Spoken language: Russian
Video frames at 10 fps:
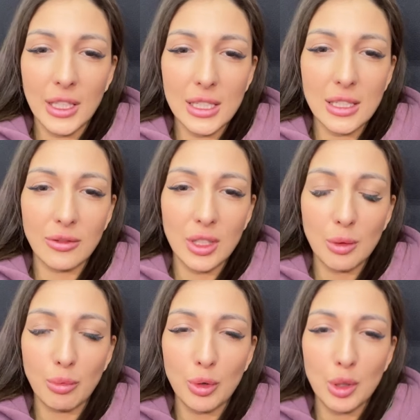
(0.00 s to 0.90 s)
Если вы
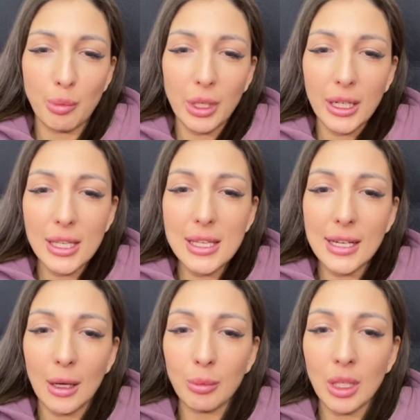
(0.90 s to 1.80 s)
не будете
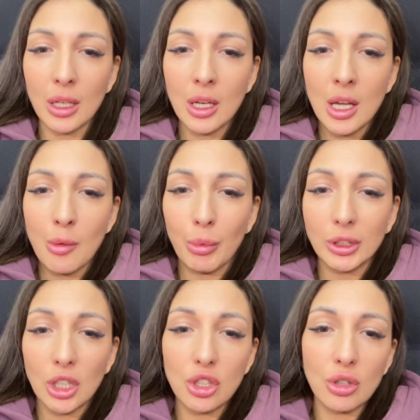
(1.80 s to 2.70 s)
переходить рамки
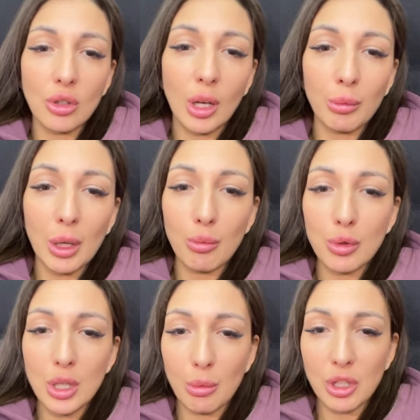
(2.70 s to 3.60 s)
по отношению ко мне и
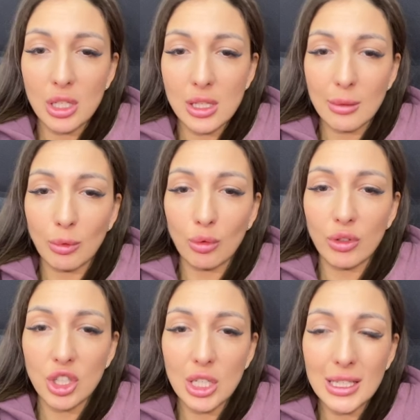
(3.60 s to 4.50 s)
будете общаться со мной
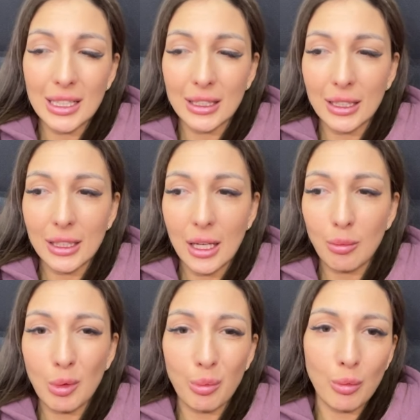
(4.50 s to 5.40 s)
уважительно,
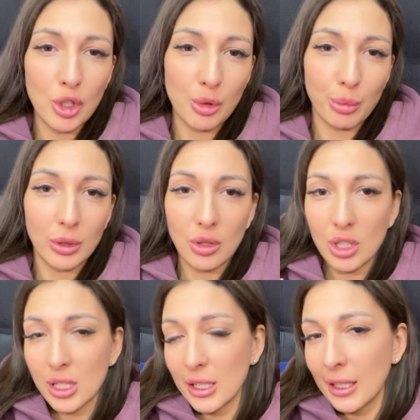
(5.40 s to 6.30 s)
тогда мы можем
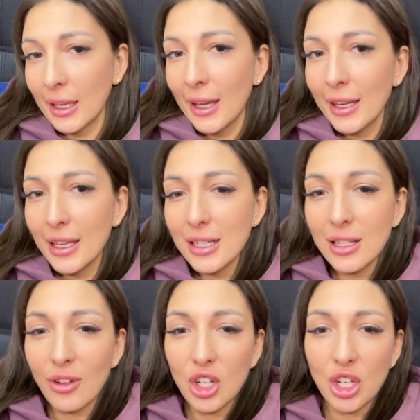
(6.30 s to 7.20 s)
подружиться.
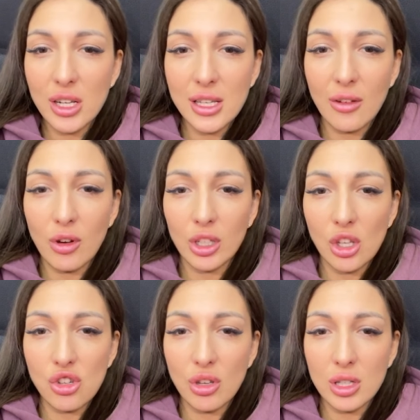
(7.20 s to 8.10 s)
Если ваш
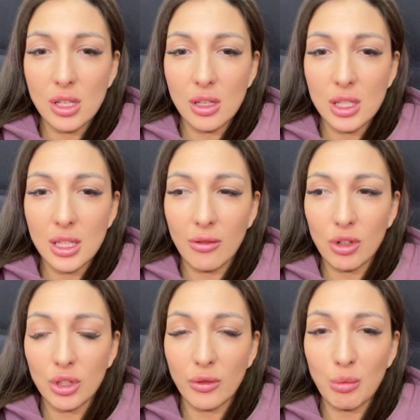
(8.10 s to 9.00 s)
разговор начнется с
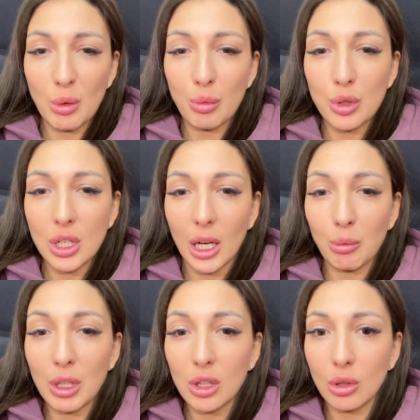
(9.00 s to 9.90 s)
того, что вы мне будете
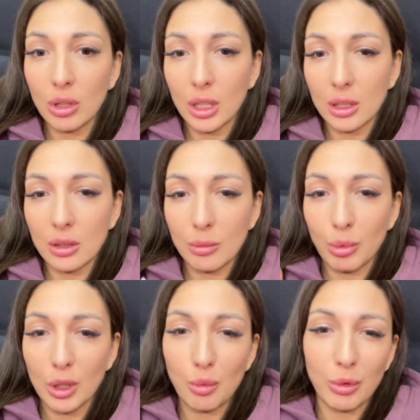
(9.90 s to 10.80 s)
хамить, то нет.
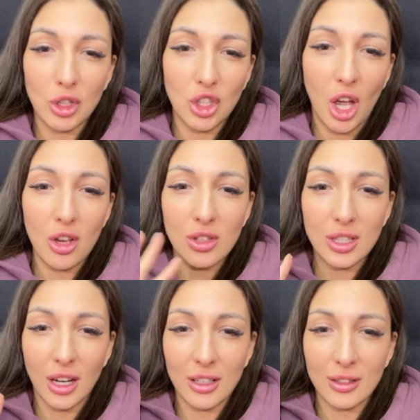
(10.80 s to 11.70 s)
Предупреждаю
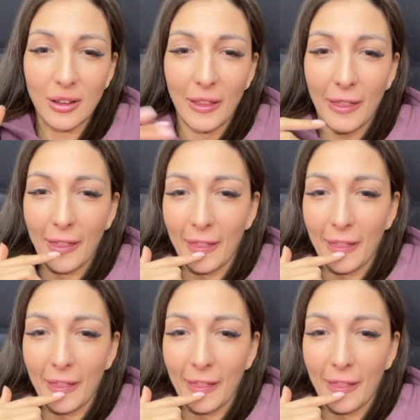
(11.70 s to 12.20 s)
сразу.